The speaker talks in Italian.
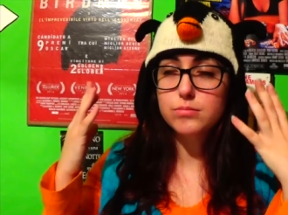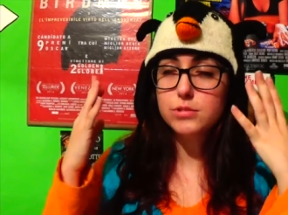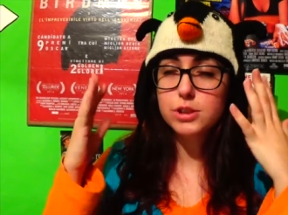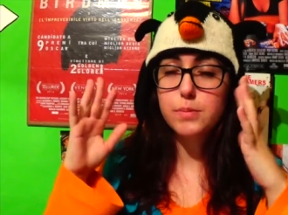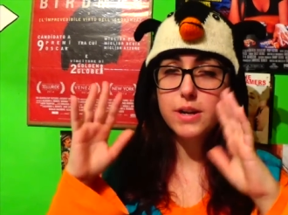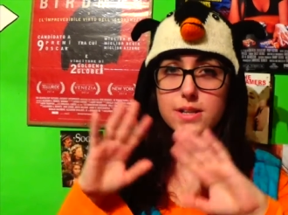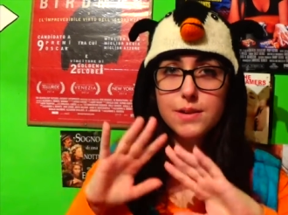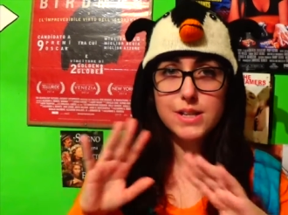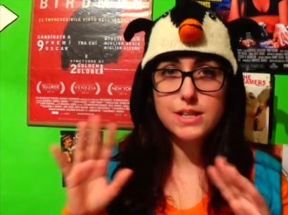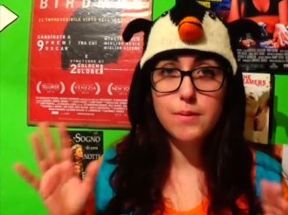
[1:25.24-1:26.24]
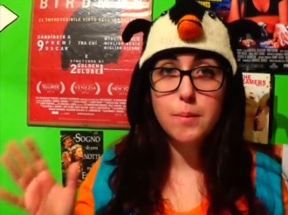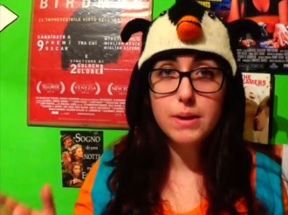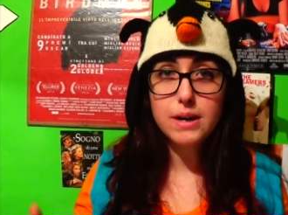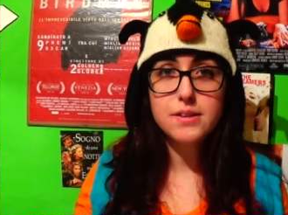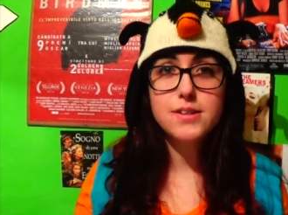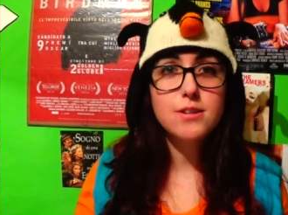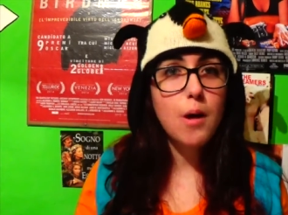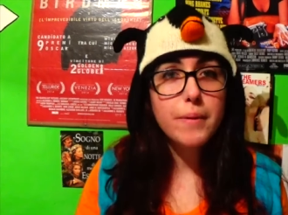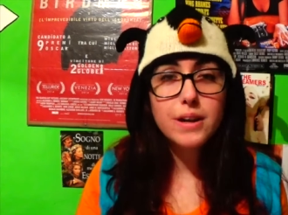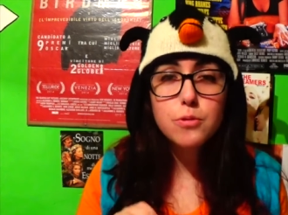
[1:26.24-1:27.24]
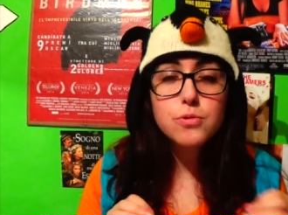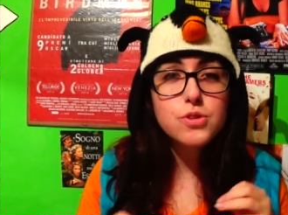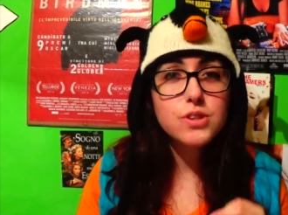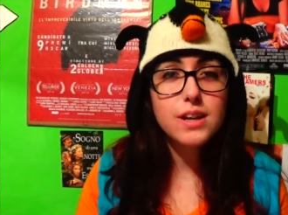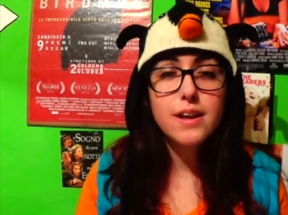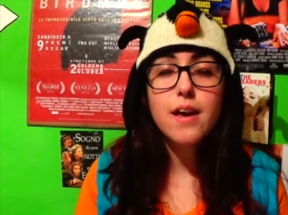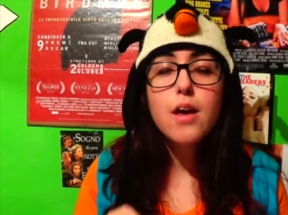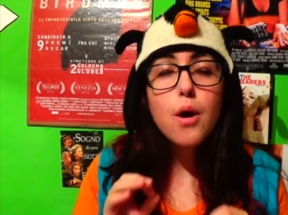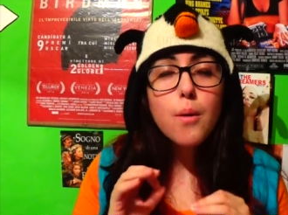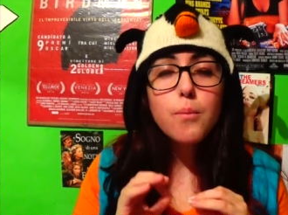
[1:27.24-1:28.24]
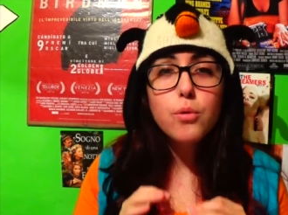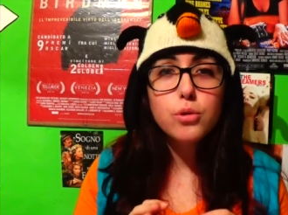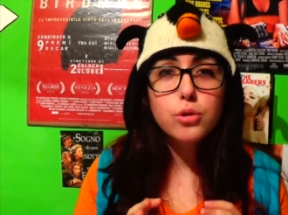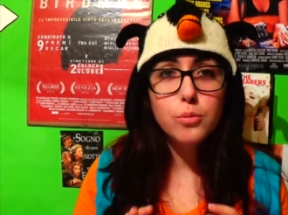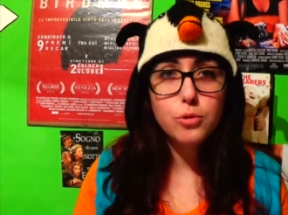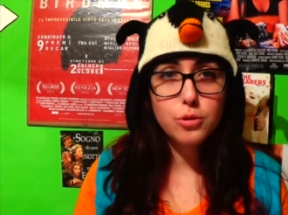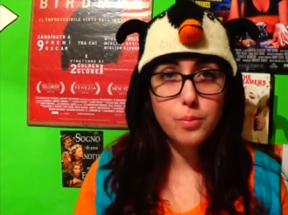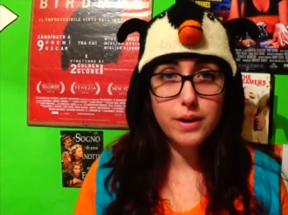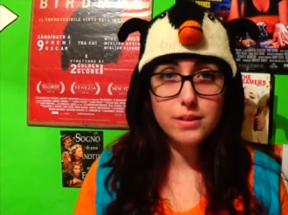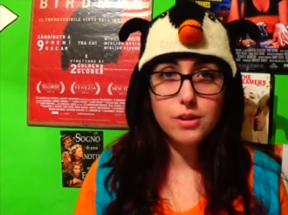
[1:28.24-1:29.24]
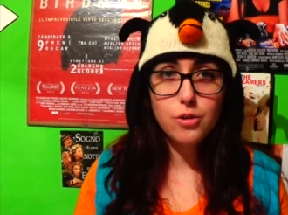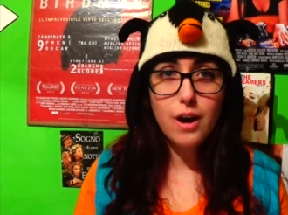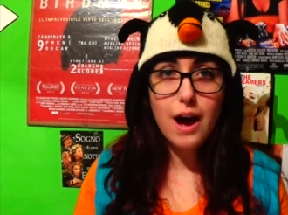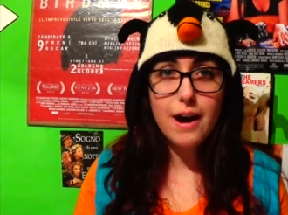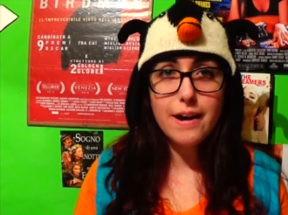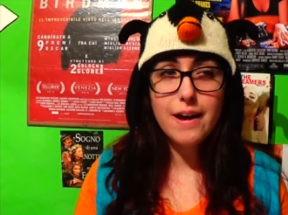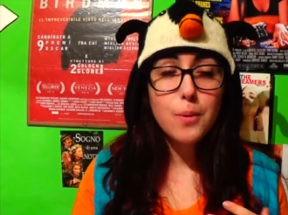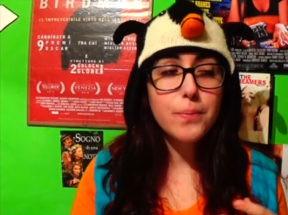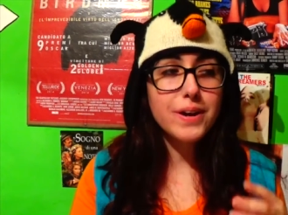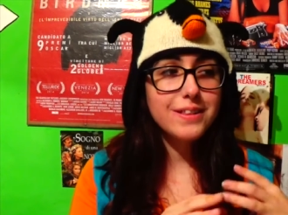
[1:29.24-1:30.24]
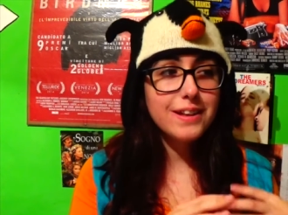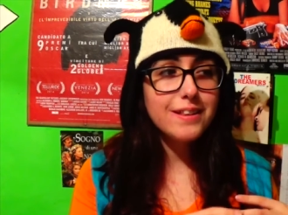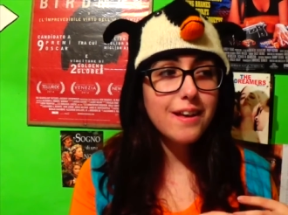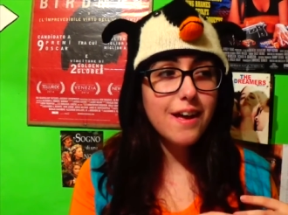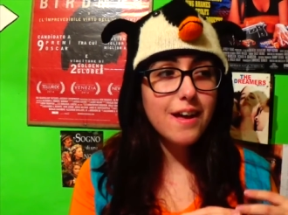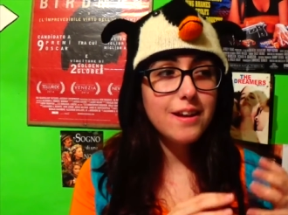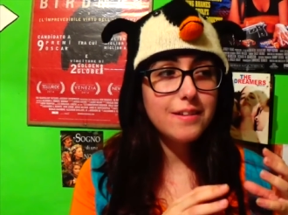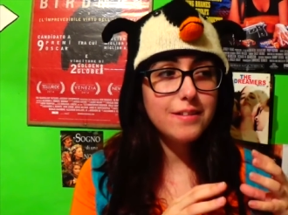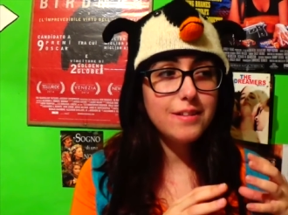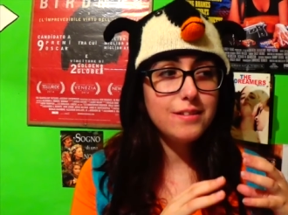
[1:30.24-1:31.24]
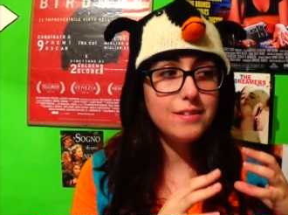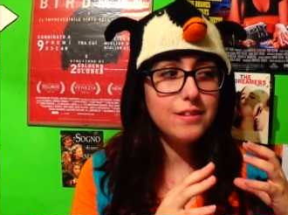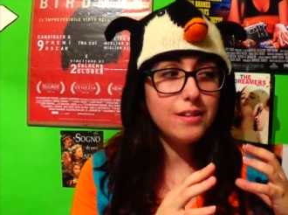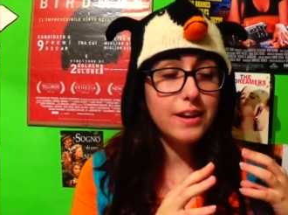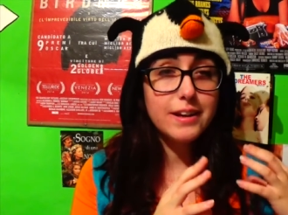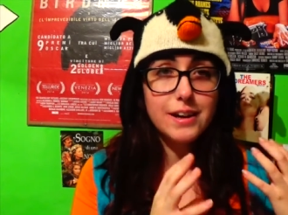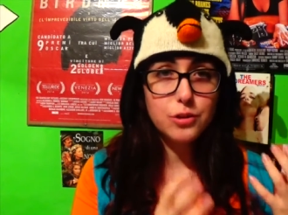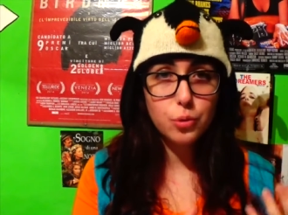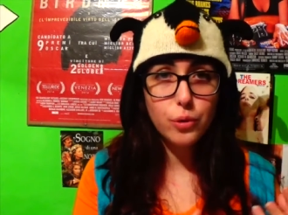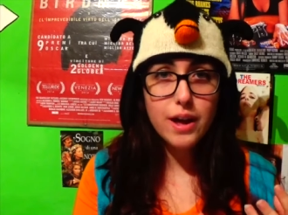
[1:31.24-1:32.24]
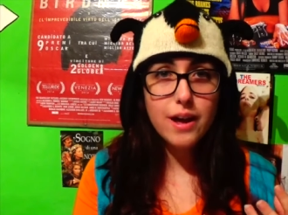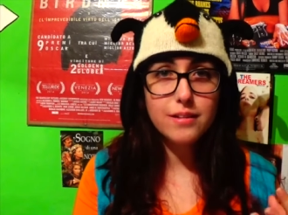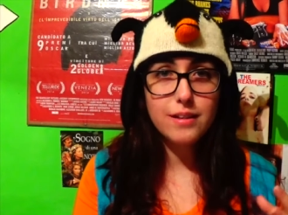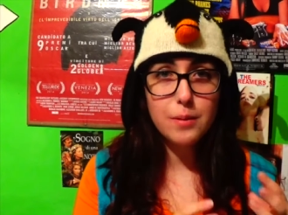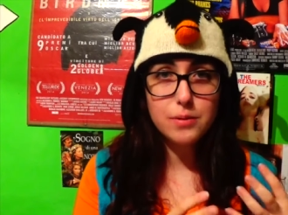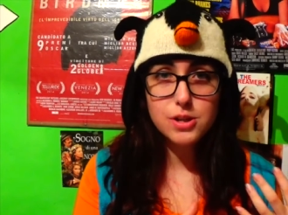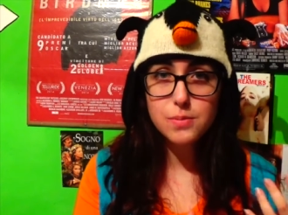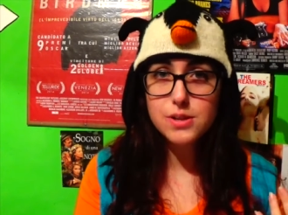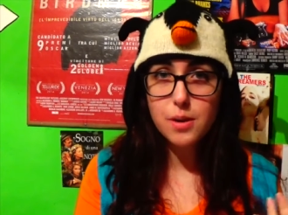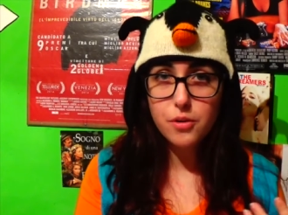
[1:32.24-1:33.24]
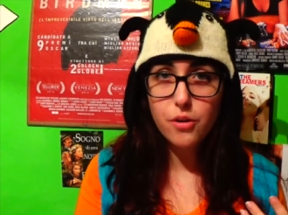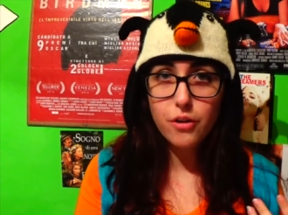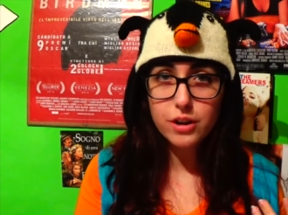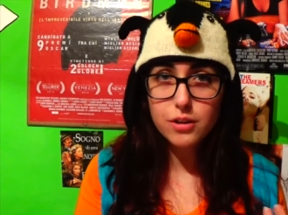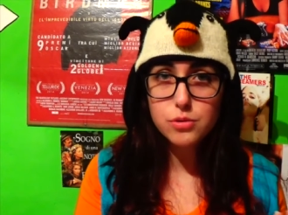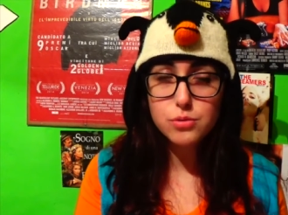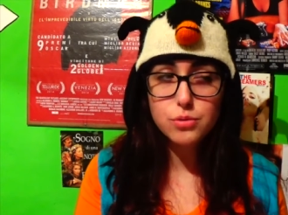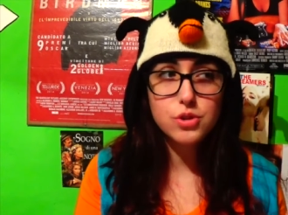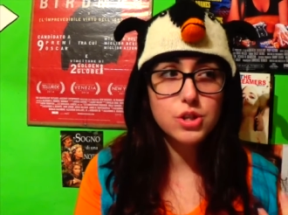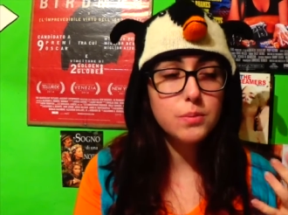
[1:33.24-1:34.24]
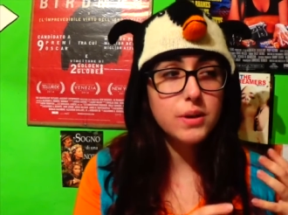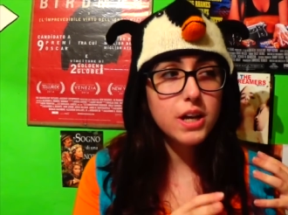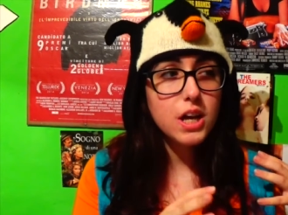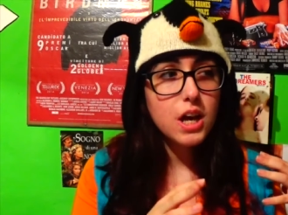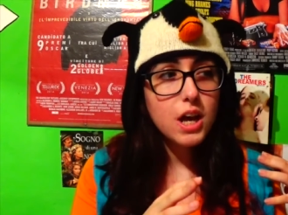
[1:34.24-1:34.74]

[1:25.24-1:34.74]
un'esperienza un visiva bellissima perché ha uno stile molto molto particolare. Prendete le creature della principessa Mononoke dello studio Ghibli